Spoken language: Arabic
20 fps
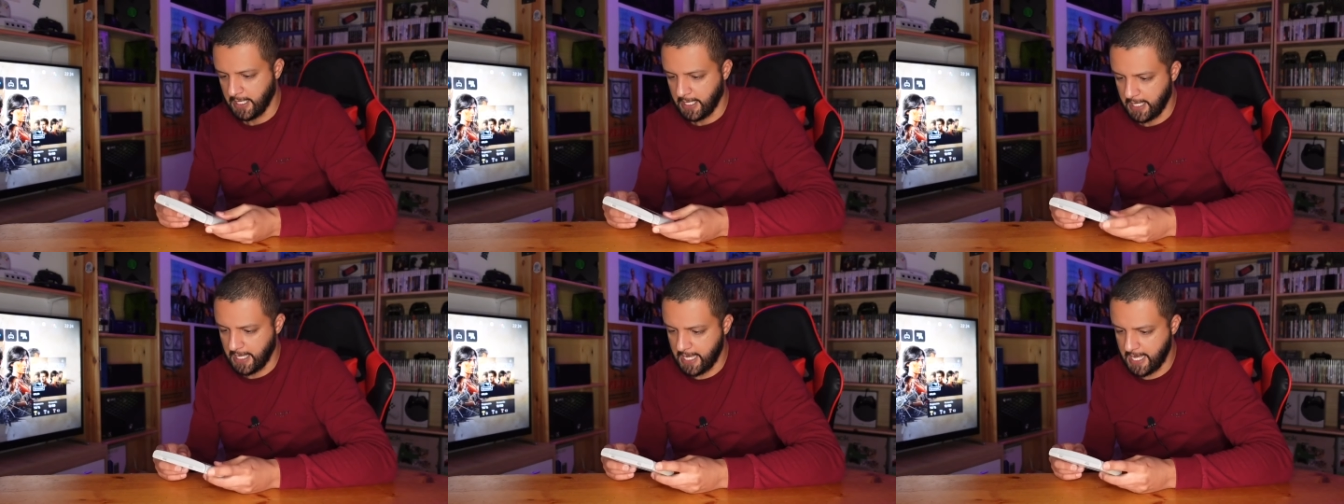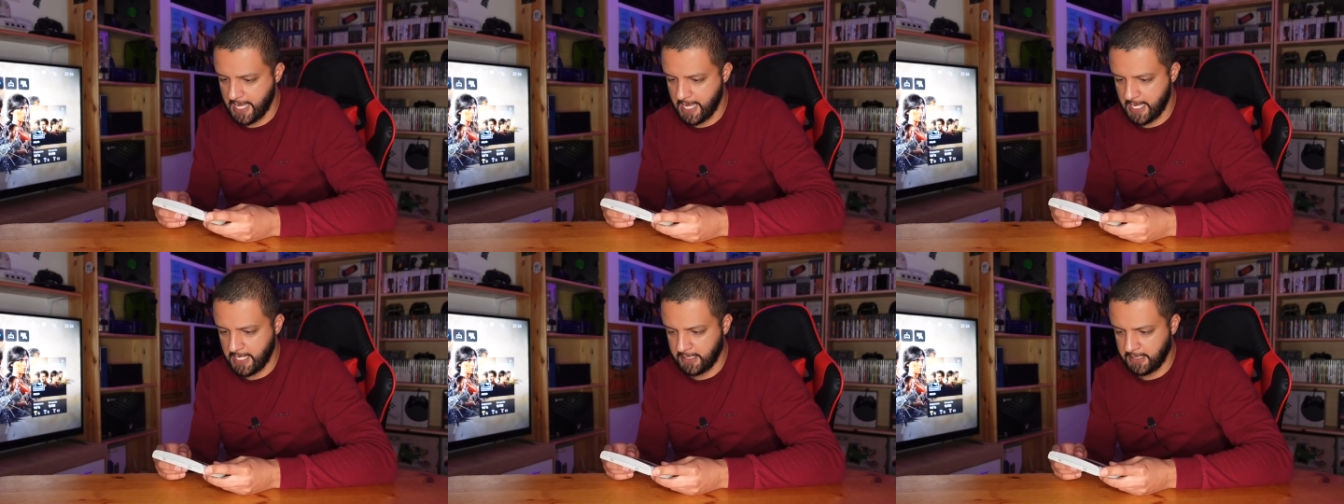
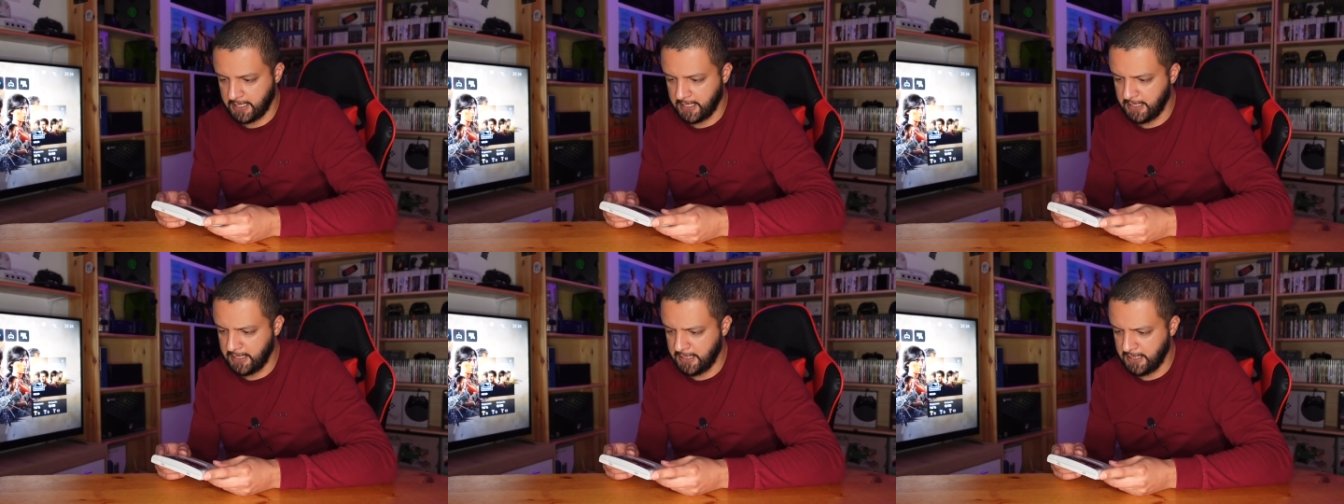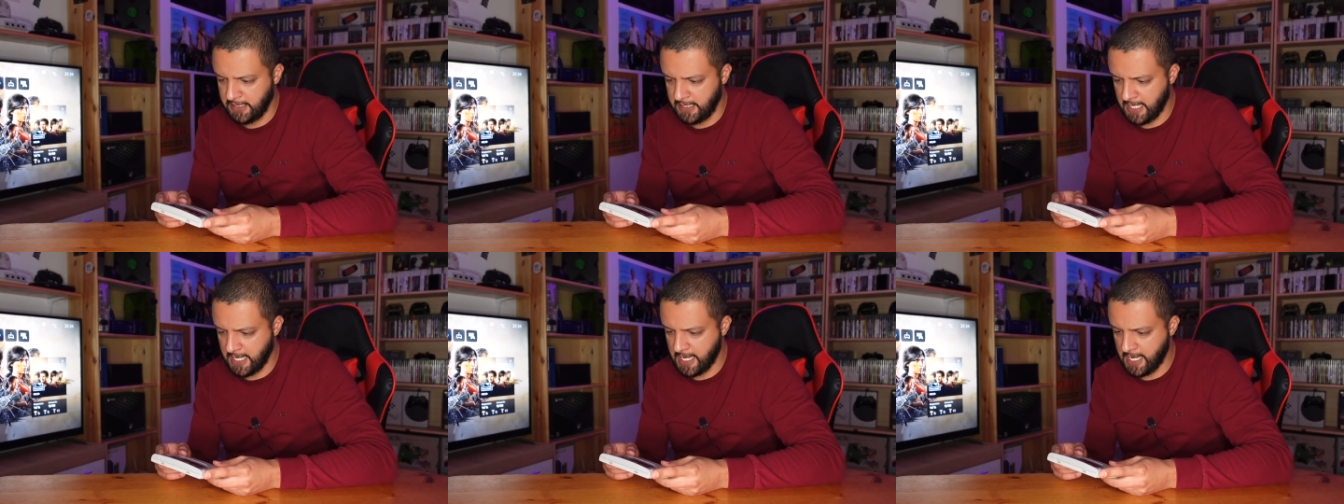
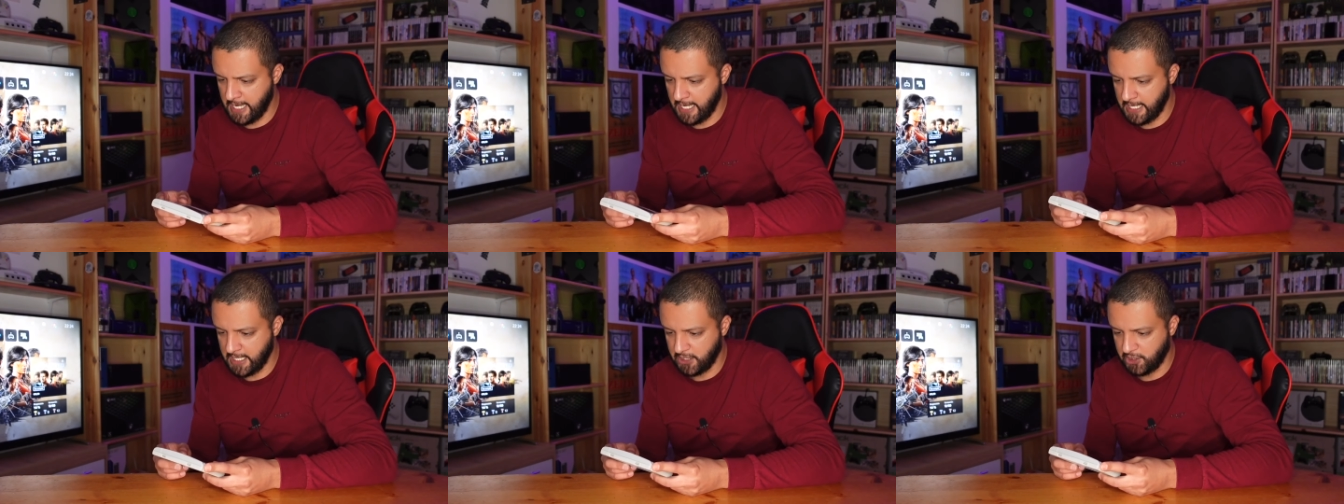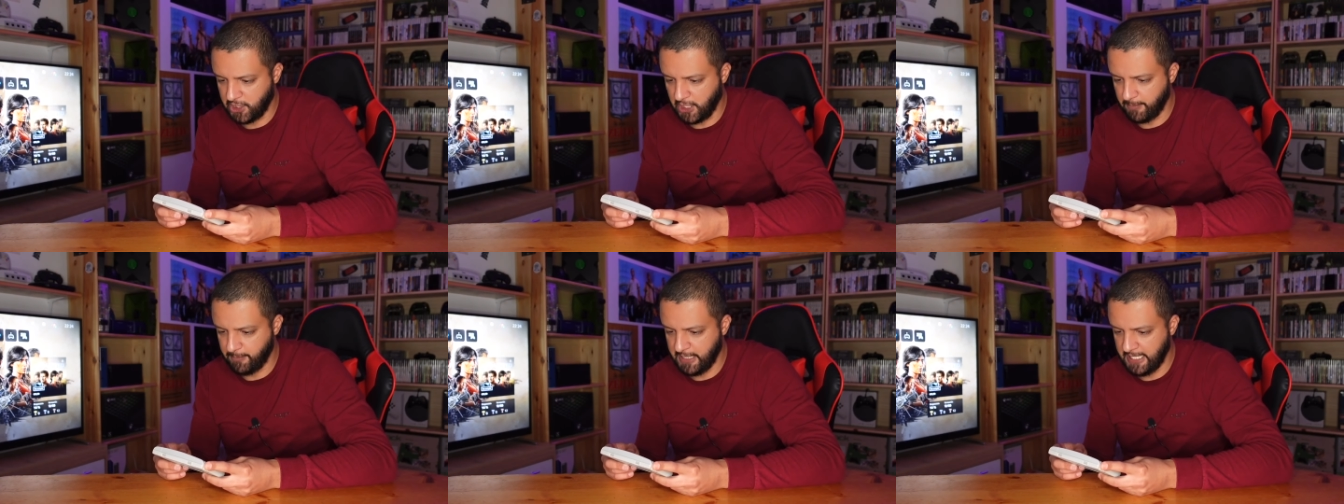هادي يا
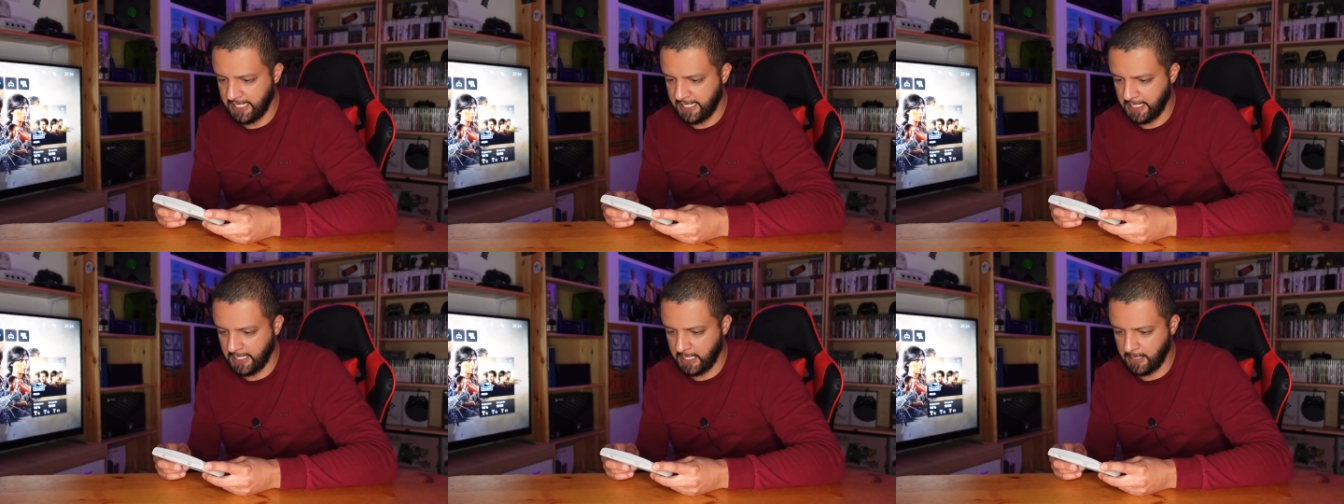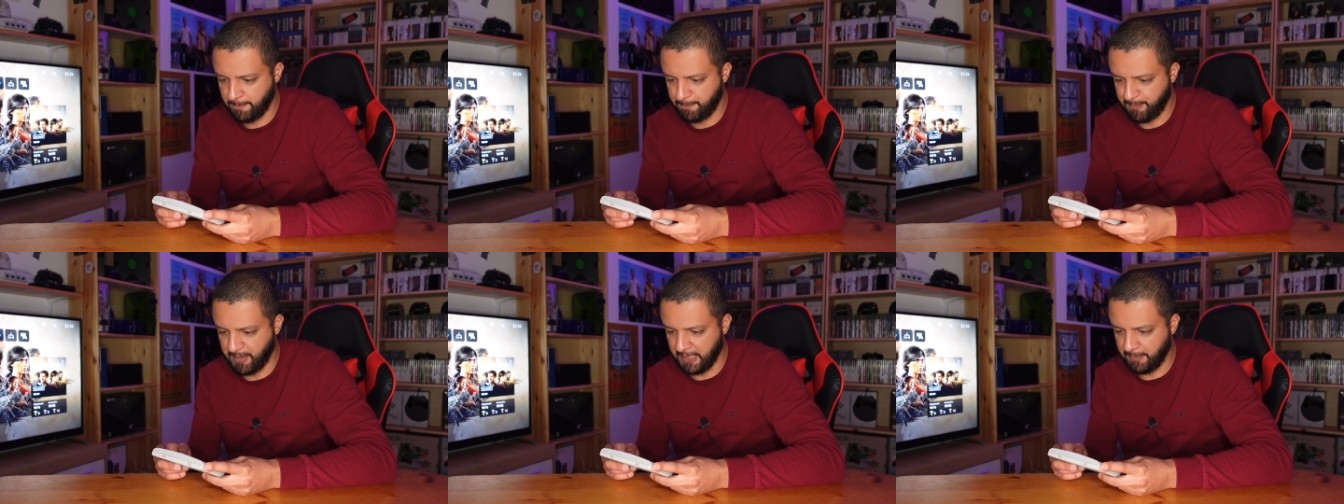حاجه مليحه
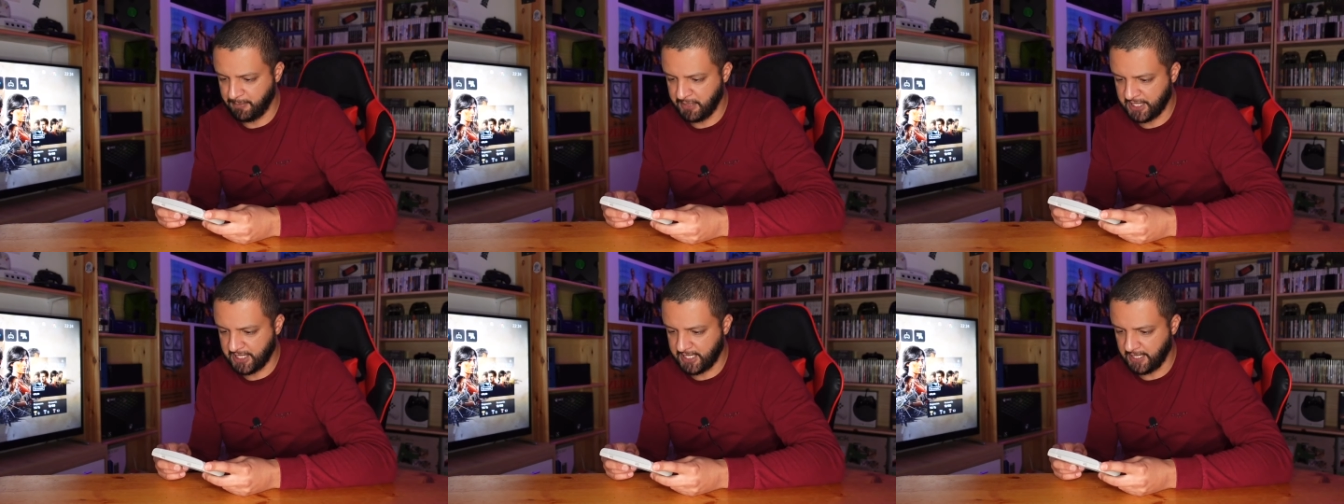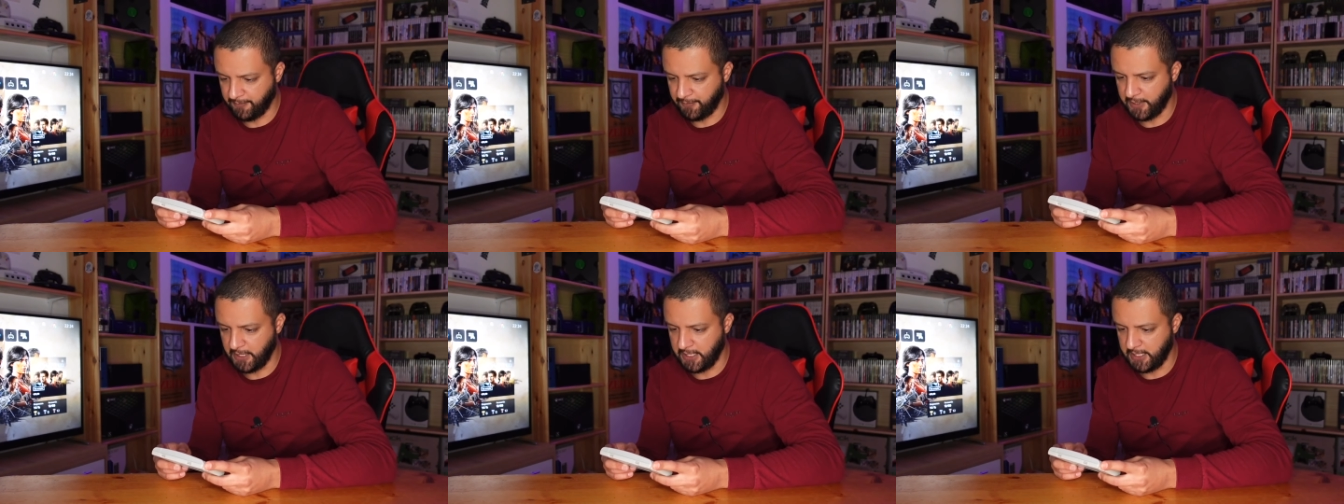
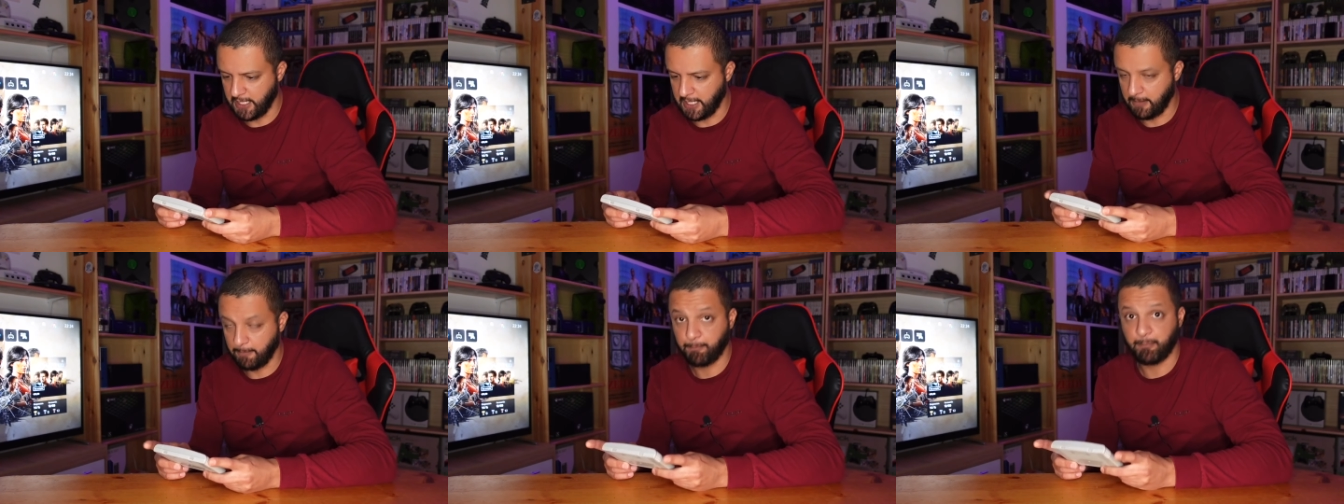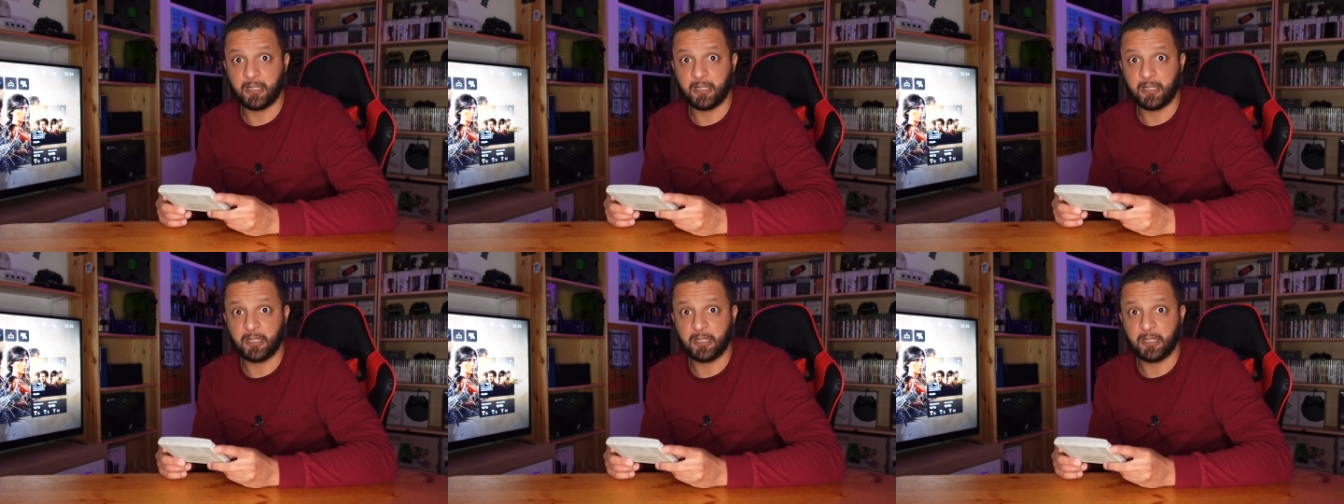بالبزاف ليا